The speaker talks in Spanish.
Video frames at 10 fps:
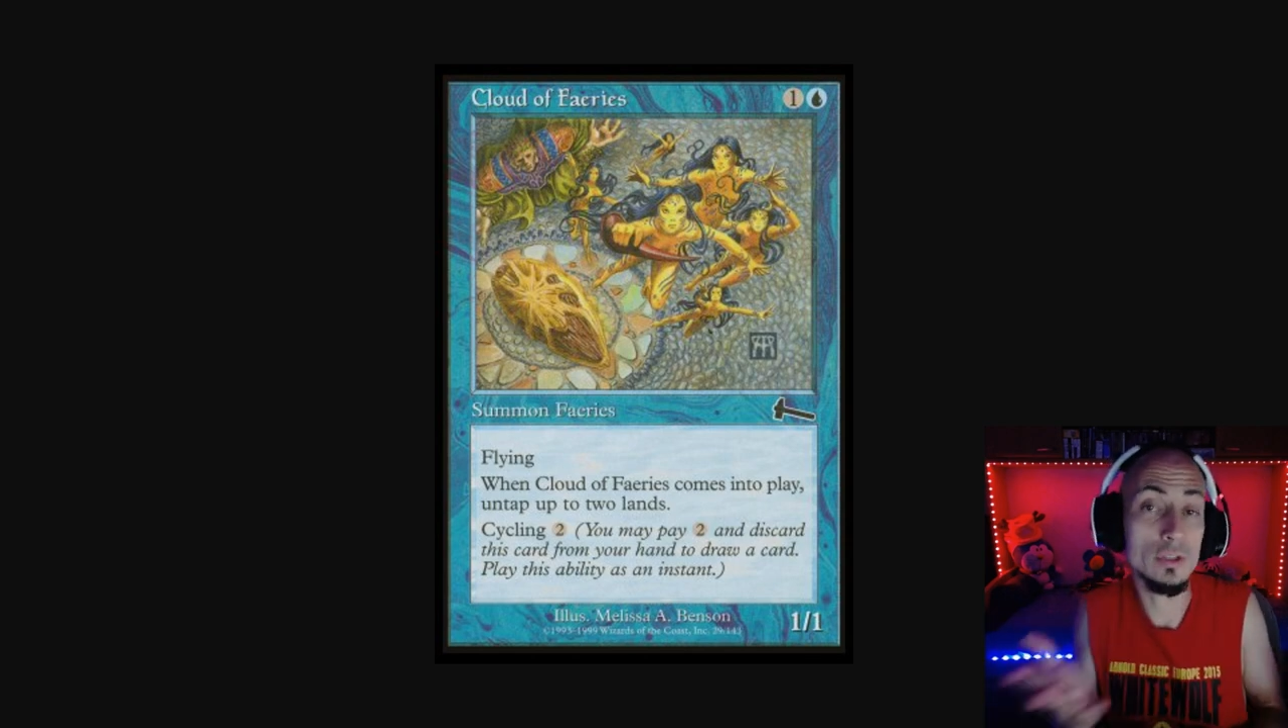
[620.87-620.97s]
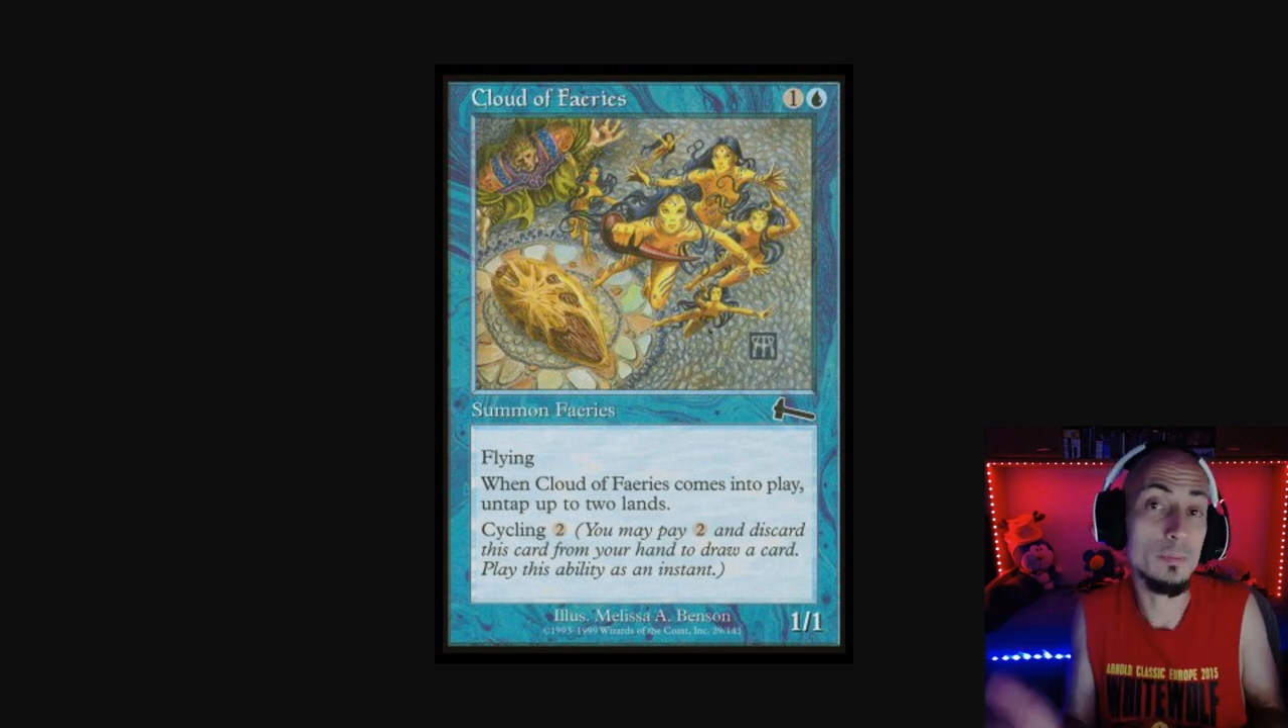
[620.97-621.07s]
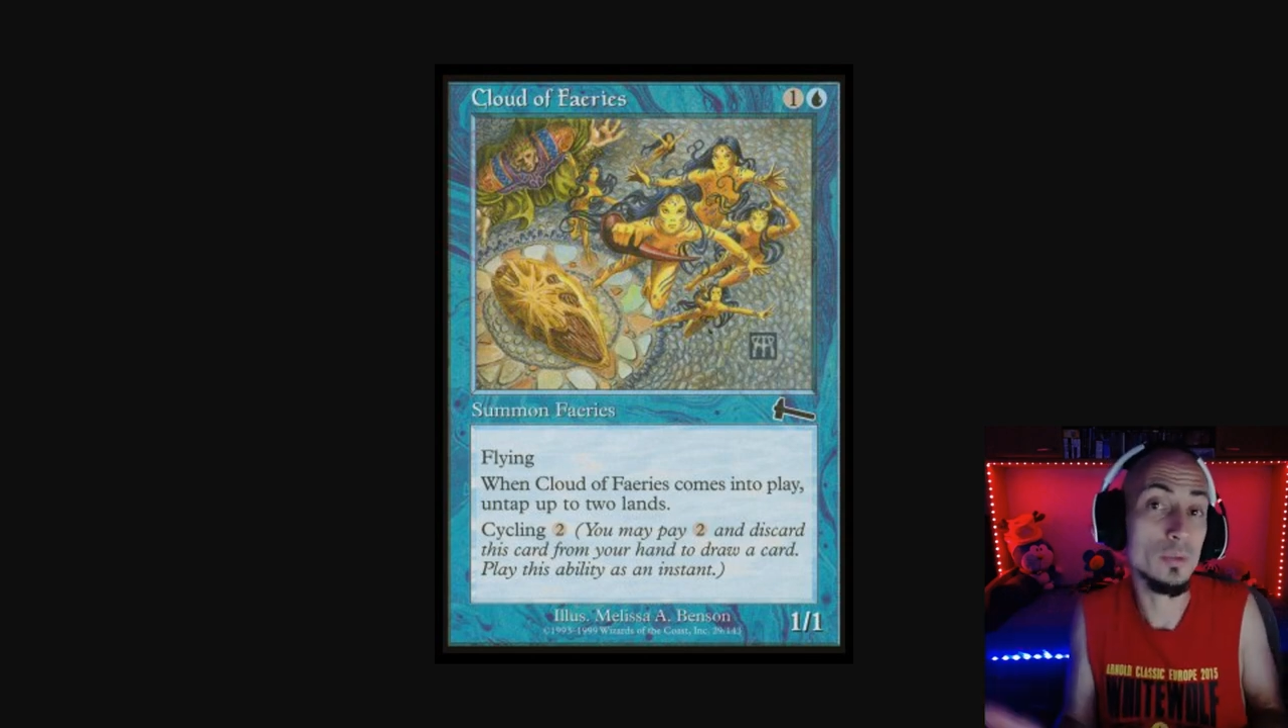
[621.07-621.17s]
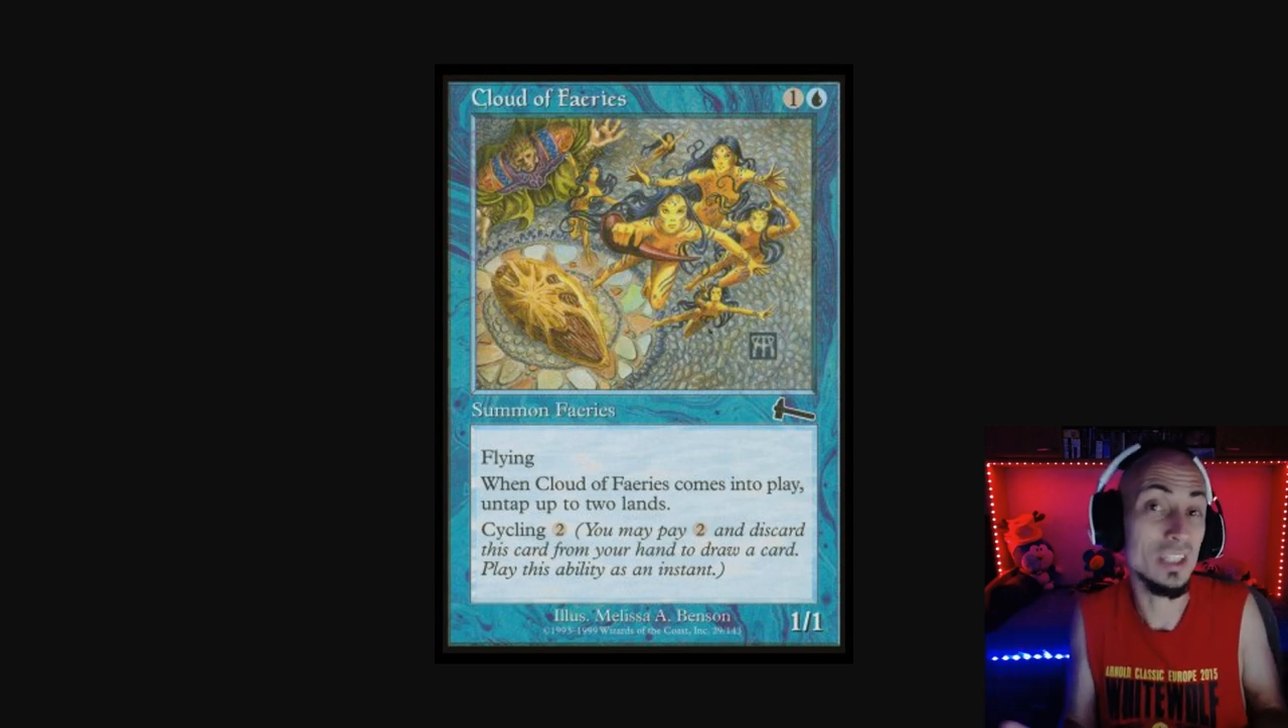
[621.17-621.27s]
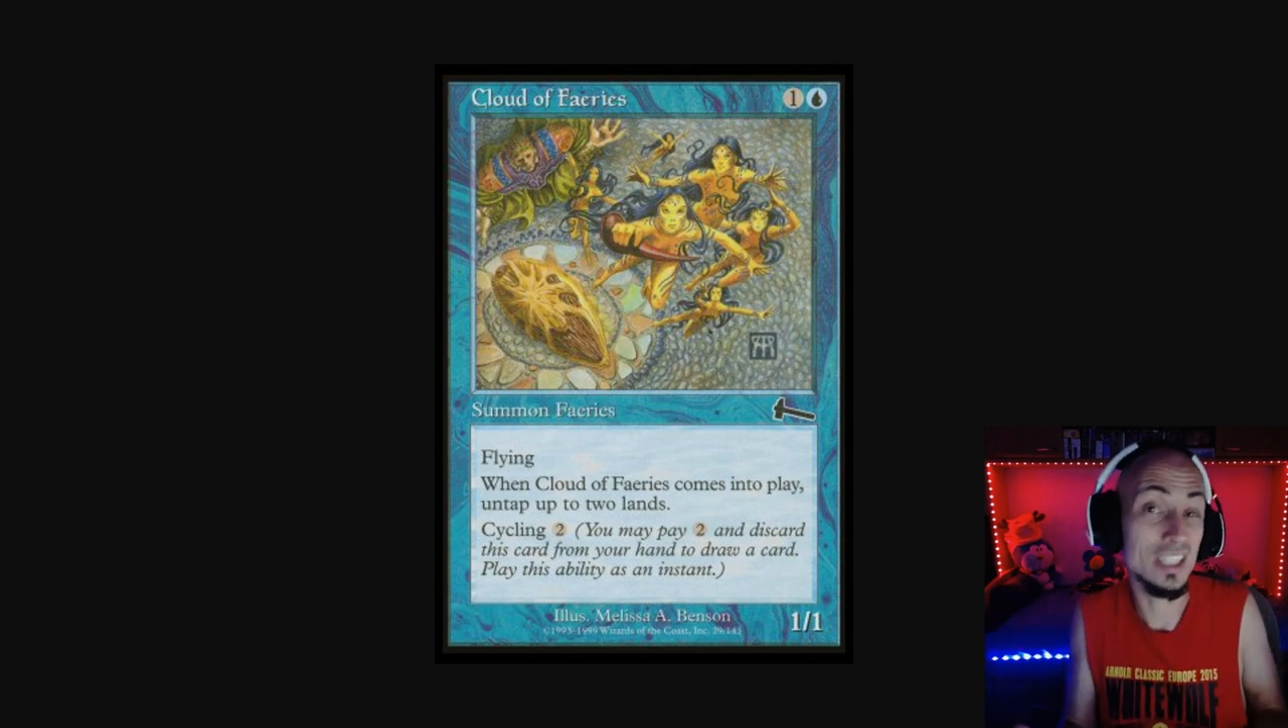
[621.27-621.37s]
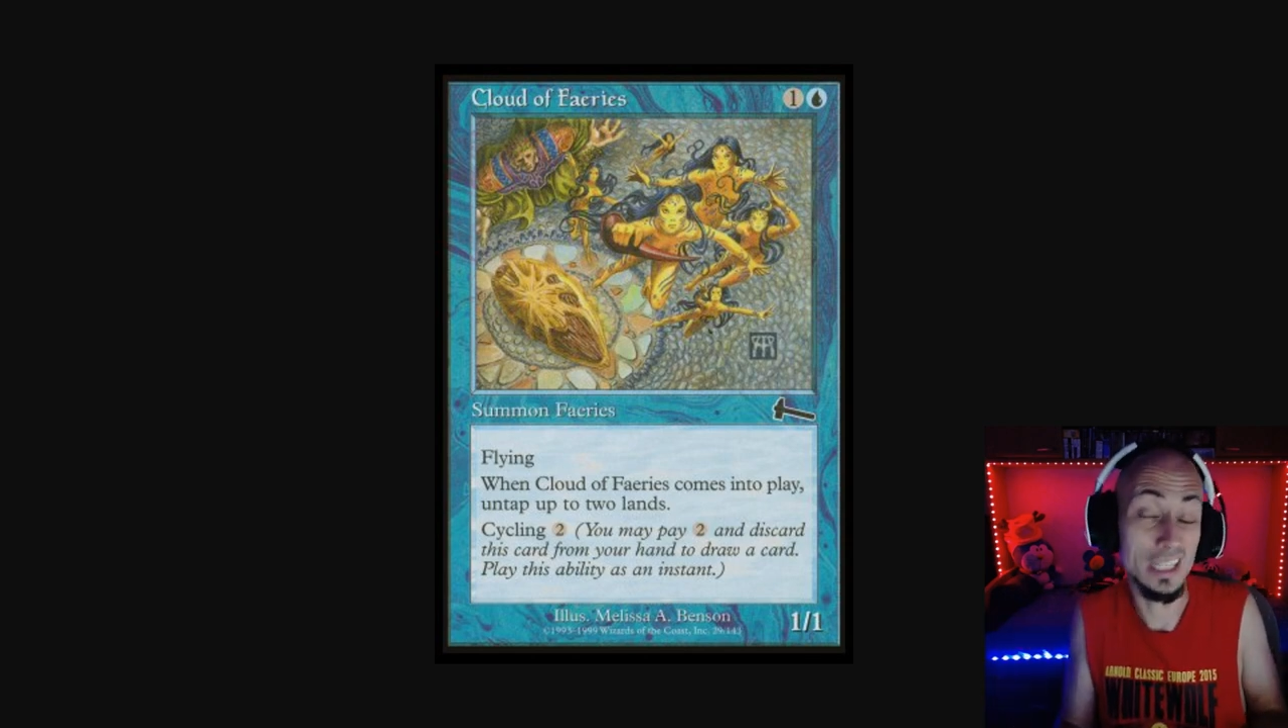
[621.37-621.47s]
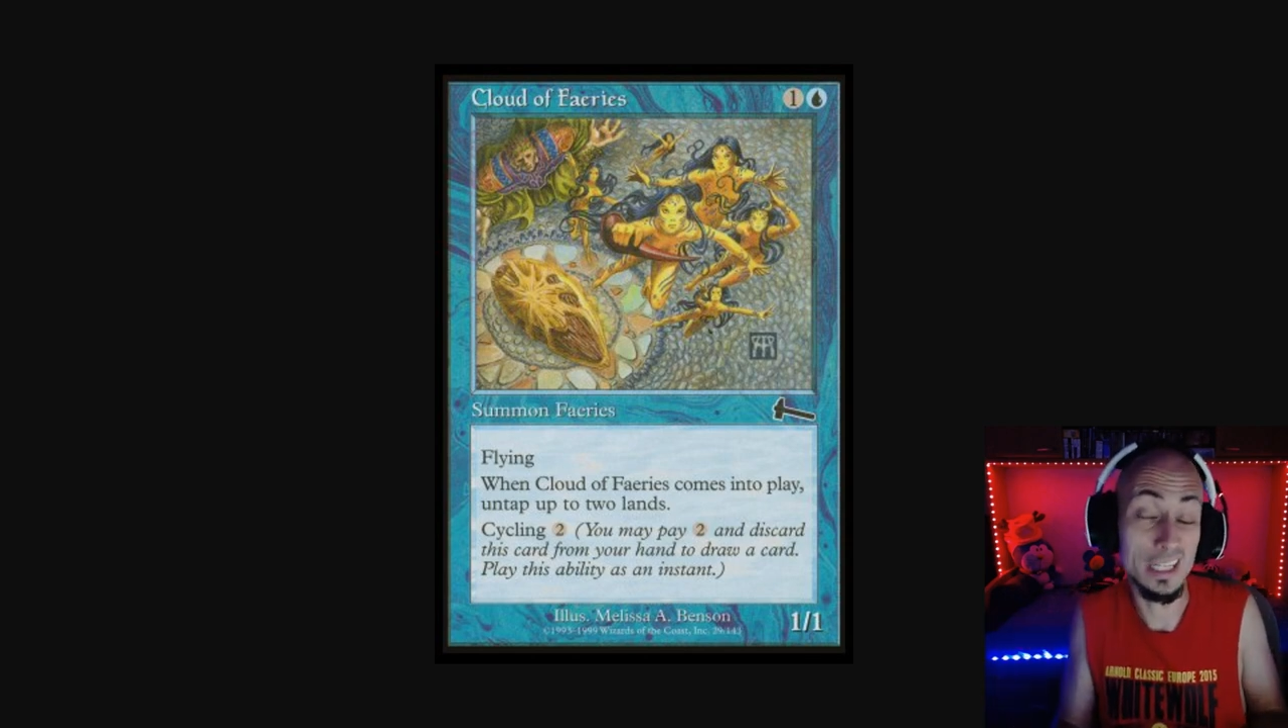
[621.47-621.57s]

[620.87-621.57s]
tiempos ni siquiera